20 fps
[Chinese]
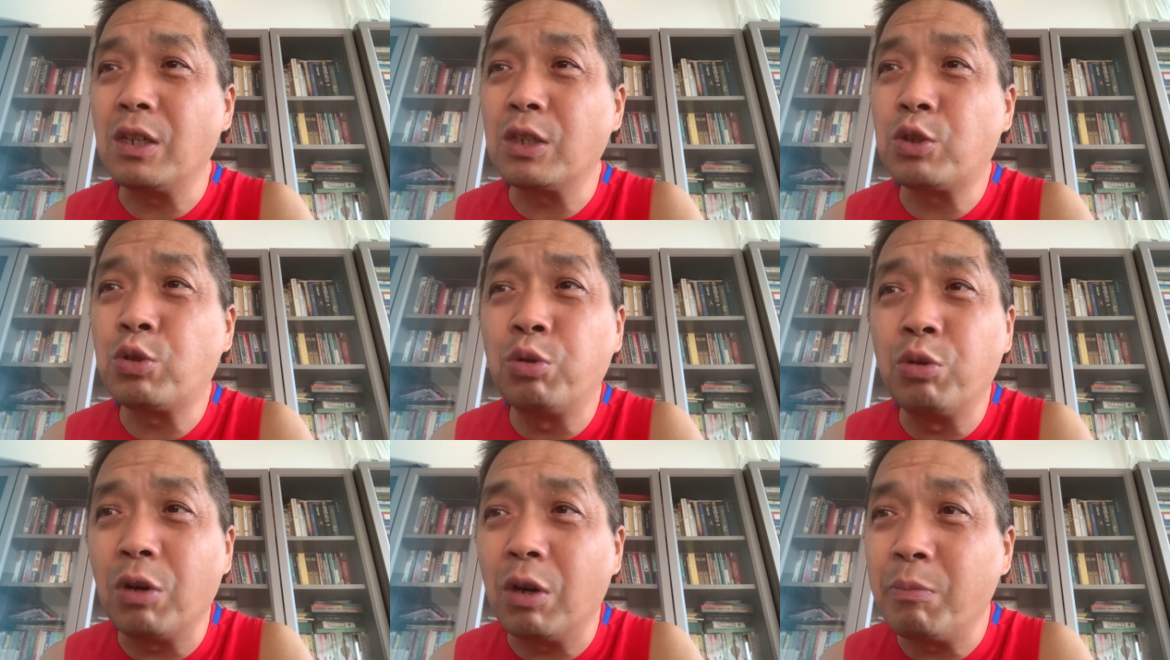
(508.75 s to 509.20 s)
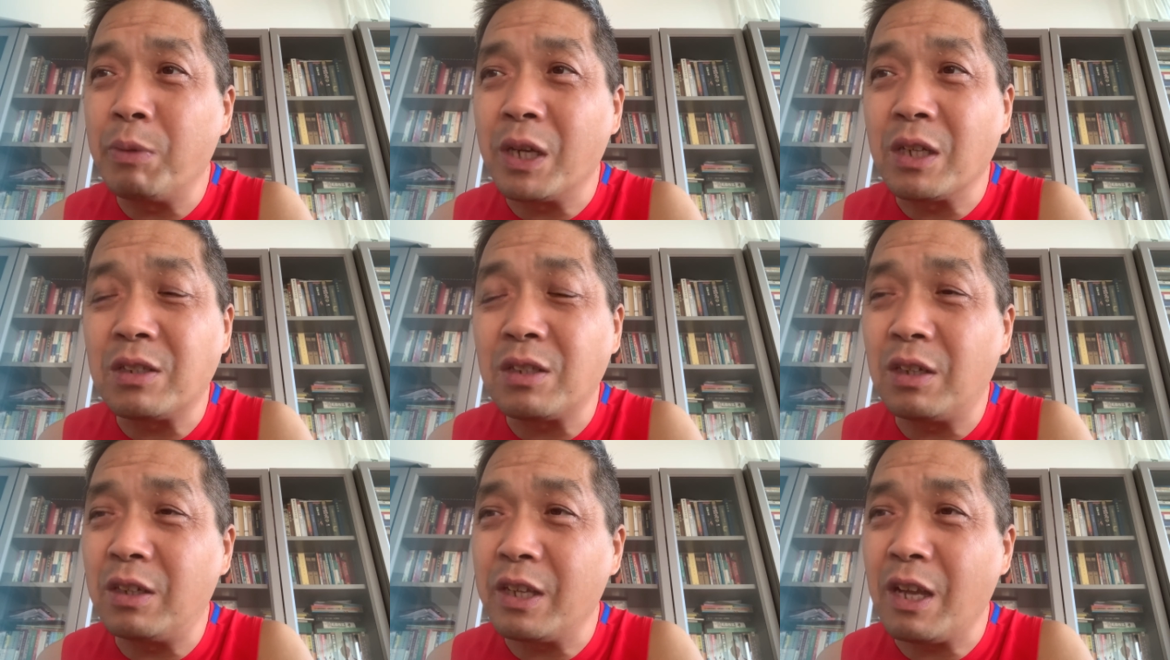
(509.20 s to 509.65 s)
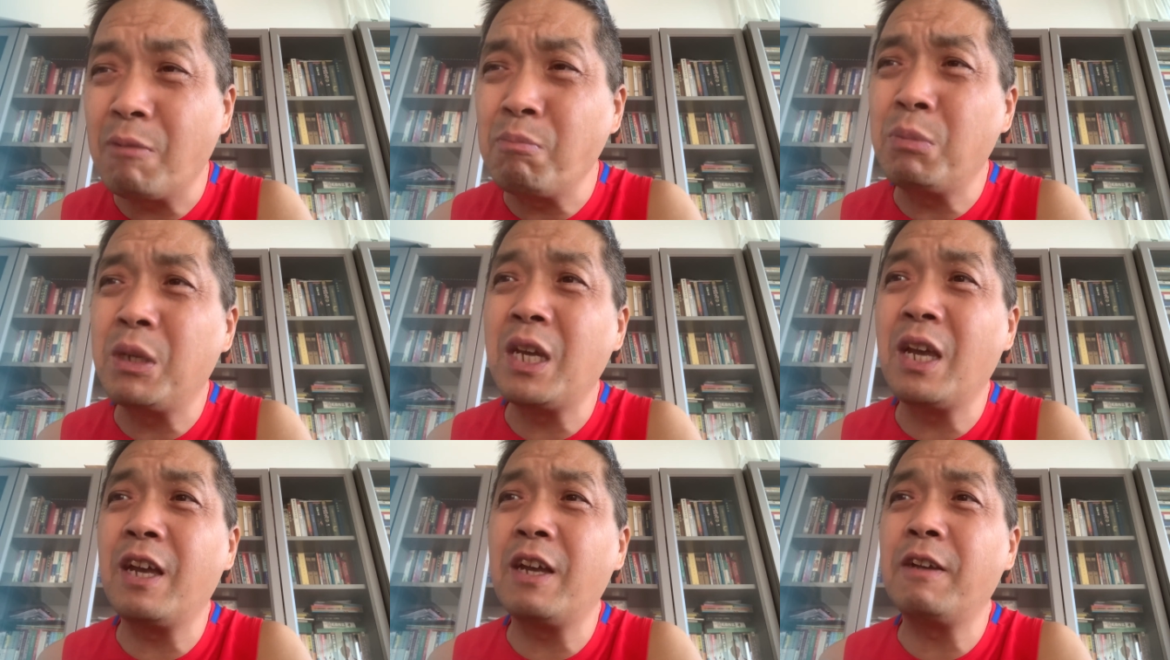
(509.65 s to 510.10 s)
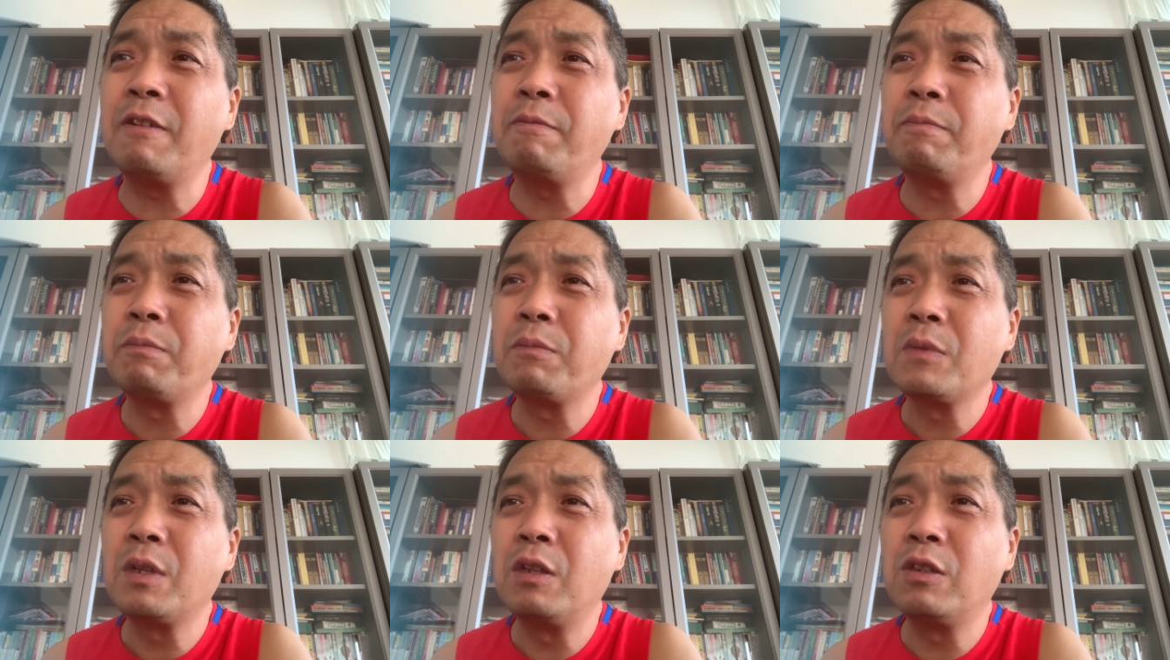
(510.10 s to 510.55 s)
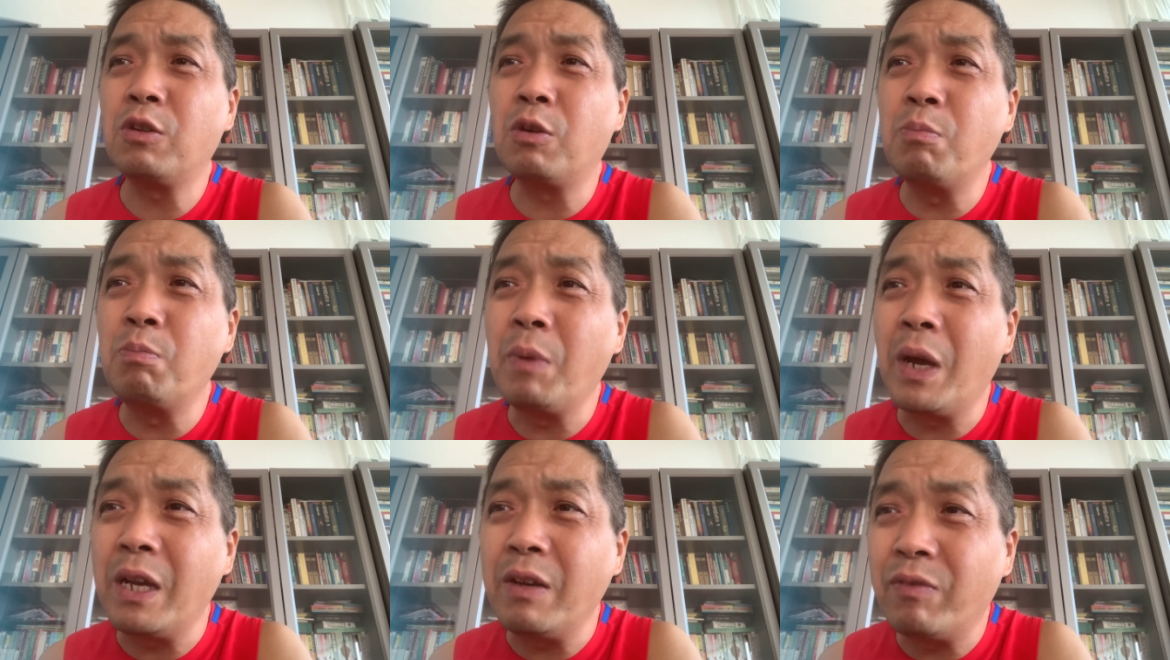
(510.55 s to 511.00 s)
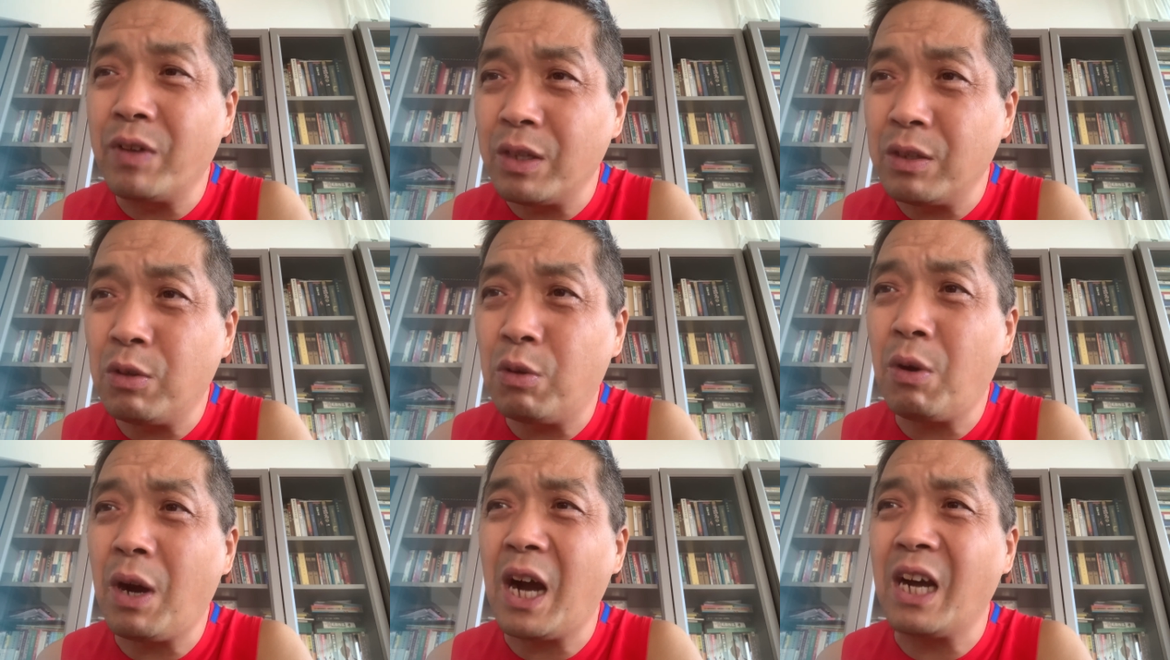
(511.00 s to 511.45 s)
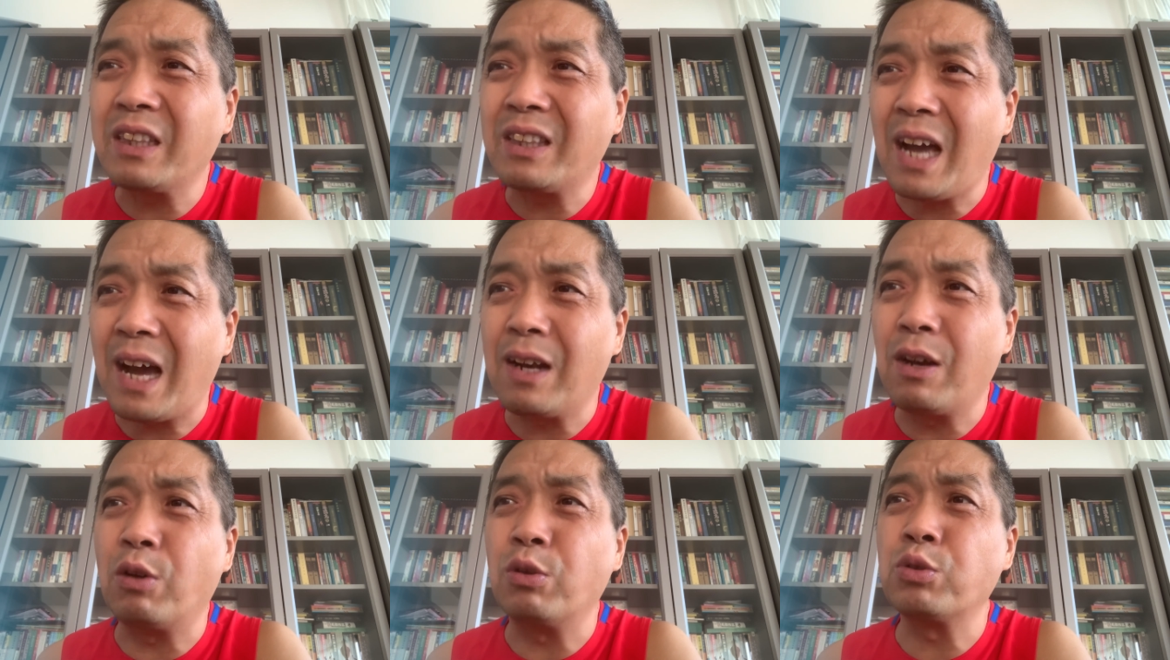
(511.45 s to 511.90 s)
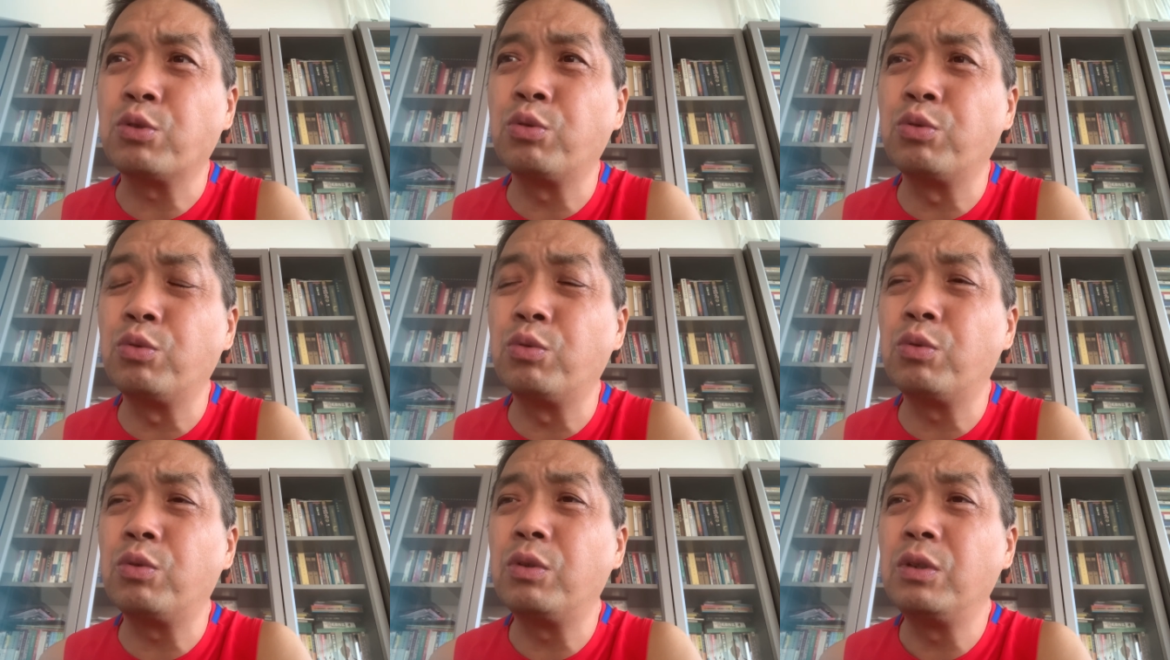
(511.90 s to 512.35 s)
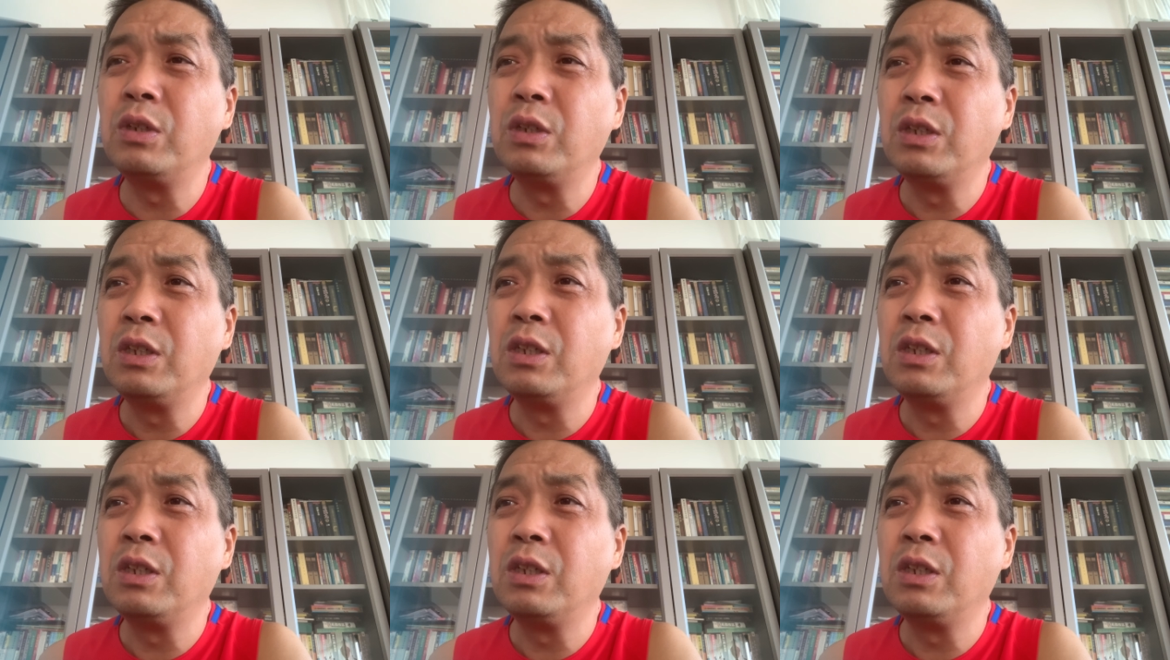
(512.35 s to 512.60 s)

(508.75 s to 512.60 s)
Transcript: 错别字儿连篇，都是没文化，大老粗，